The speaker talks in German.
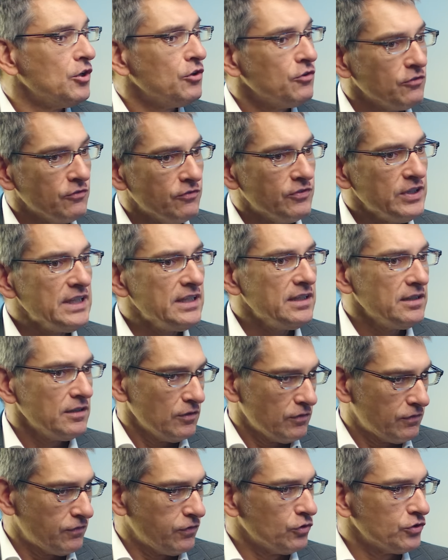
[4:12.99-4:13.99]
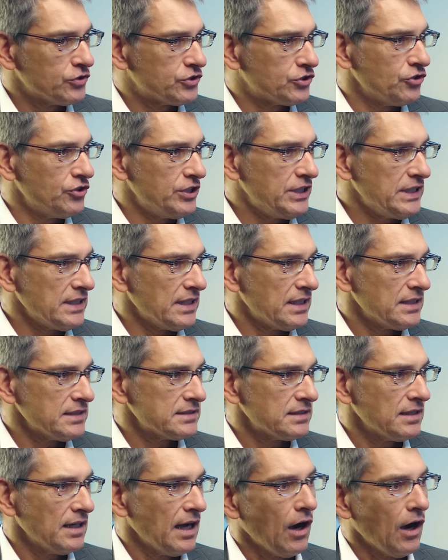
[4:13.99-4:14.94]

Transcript: Wie funktioniert das?